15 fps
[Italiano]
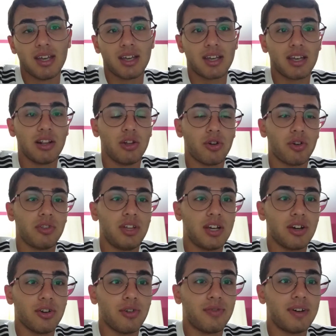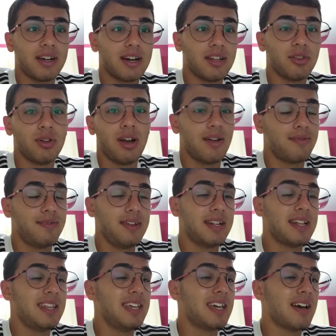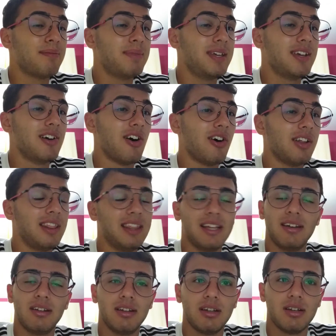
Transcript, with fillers: Che loro dicono faranno la fine di Gabigol.